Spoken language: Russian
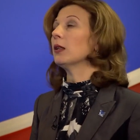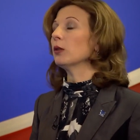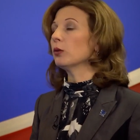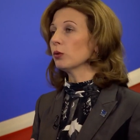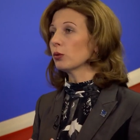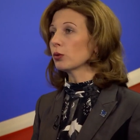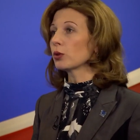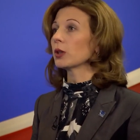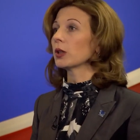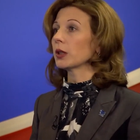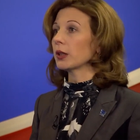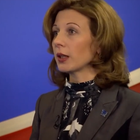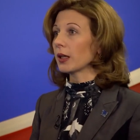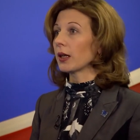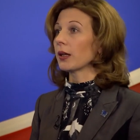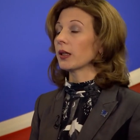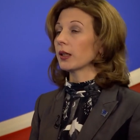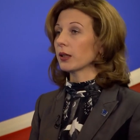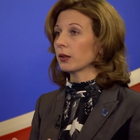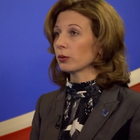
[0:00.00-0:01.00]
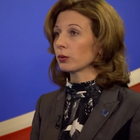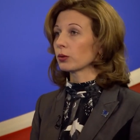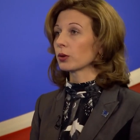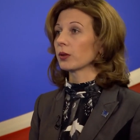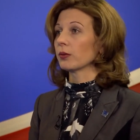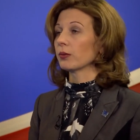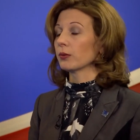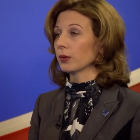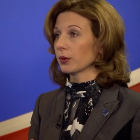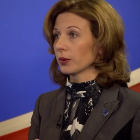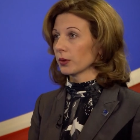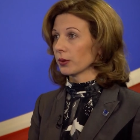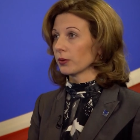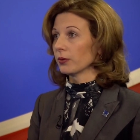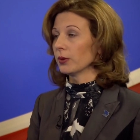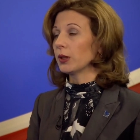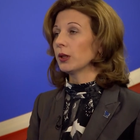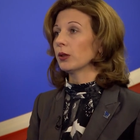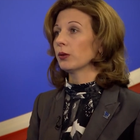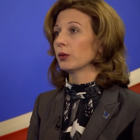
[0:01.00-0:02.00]
сути? нужно, да, их нужно э,
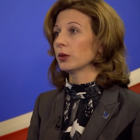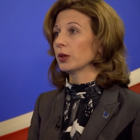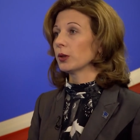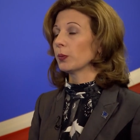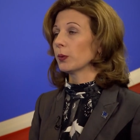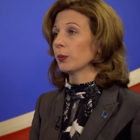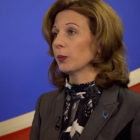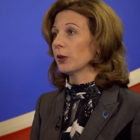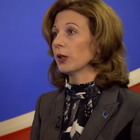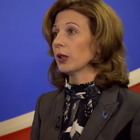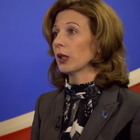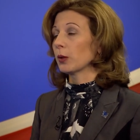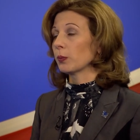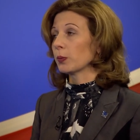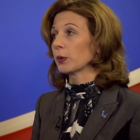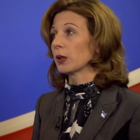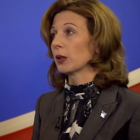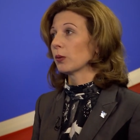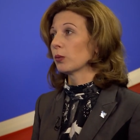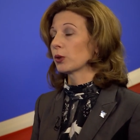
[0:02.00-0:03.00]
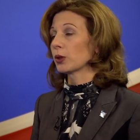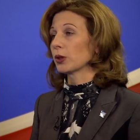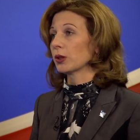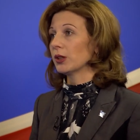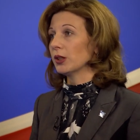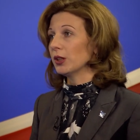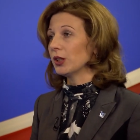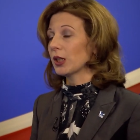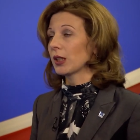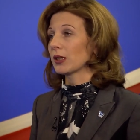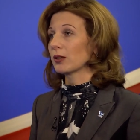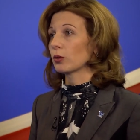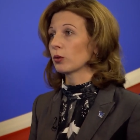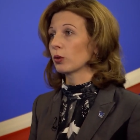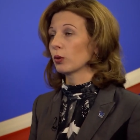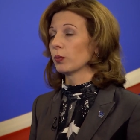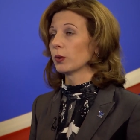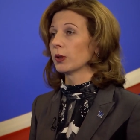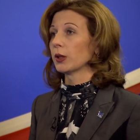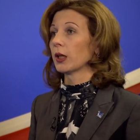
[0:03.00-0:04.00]
выкинуть и поменять, потому что сейчас
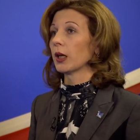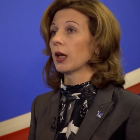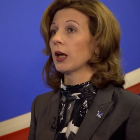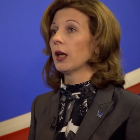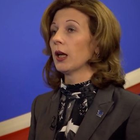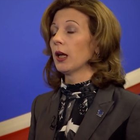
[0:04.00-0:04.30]
роботы,